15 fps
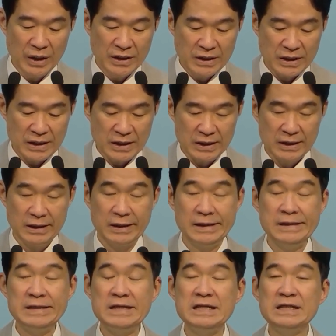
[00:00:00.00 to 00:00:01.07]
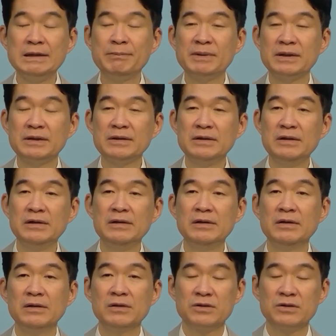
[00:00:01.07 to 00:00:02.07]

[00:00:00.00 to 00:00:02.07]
이 이집트를